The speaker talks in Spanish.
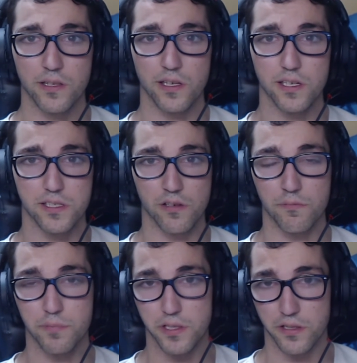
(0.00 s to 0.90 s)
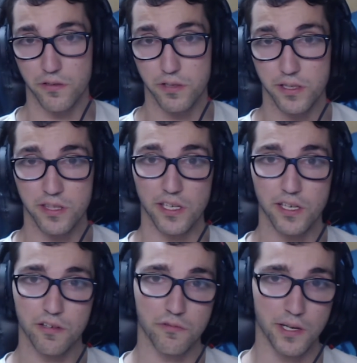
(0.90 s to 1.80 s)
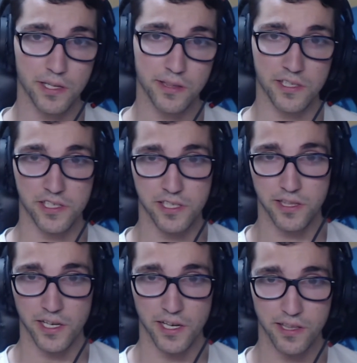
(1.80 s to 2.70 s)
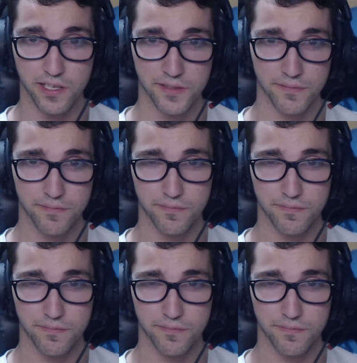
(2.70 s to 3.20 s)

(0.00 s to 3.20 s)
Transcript: que esté comprendido entre 40 y 60 cartas.